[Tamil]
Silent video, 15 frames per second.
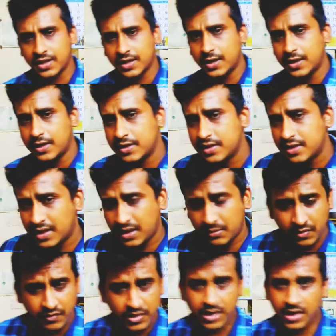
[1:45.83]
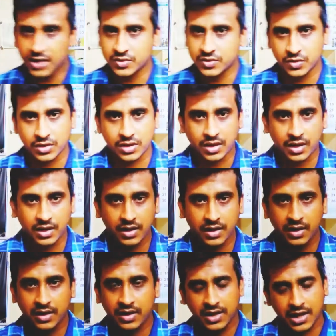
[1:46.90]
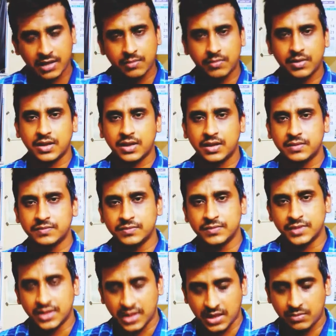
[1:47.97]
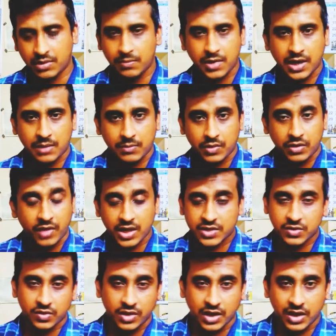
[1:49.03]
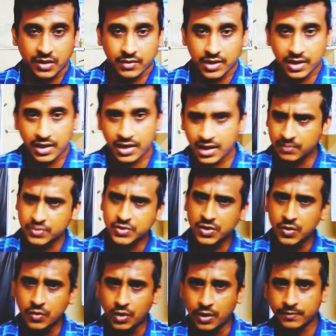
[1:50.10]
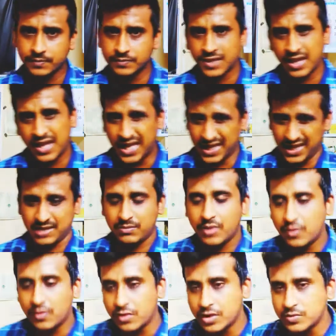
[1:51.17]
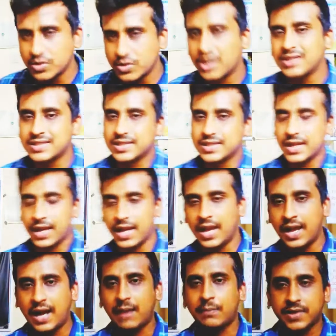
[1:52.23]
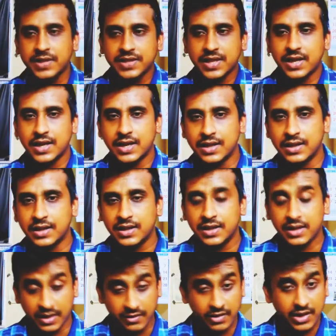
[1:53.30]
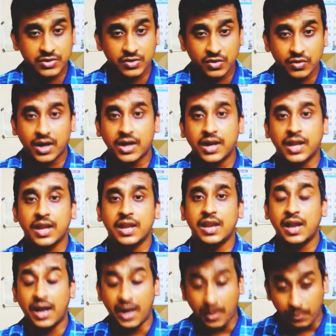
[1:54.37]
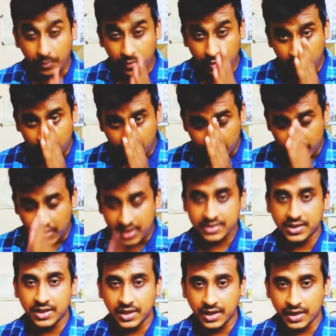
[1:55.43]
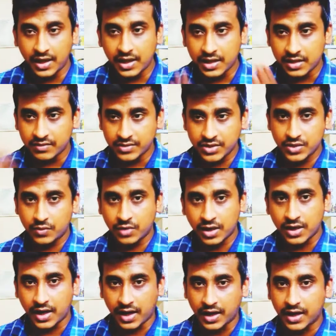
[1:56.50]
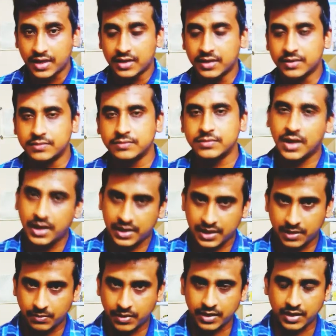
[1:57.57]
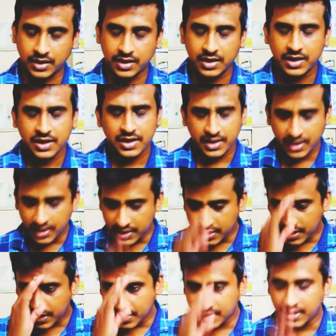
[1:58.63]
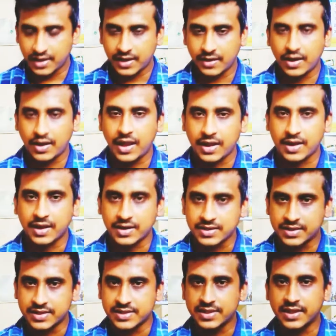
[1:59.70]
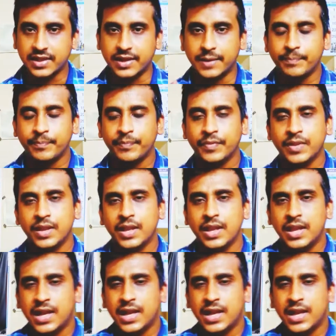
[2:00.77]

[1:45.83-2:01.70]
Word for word: அடுத்து என்னதுன்னா நம்ம வீட்டிலலாம் சொல்கிறது தான் நம்ம நம்ம அம்மா நம்மளுக்கு வேலை சொல்கிறாங்கன்னு வைங்க நம்ம சொல்லுவோம் இருமா ஒரு நிமிஷம் கழிச்சு செய்கிறேன் அப்புறம் செய்கிறேன்னு வீட்டில் சொல்லுவாங்க டே அப்புறம்னு ஒரு வேலை செய்யாத அந்த விஷயம் உனக்கு நடக்காதுன்னு அந்த மாதிரி தான் என்ன நீங்கள் நினைக்கிறீங்களோ அதை டக்குன்னு செஞ்சுருங்க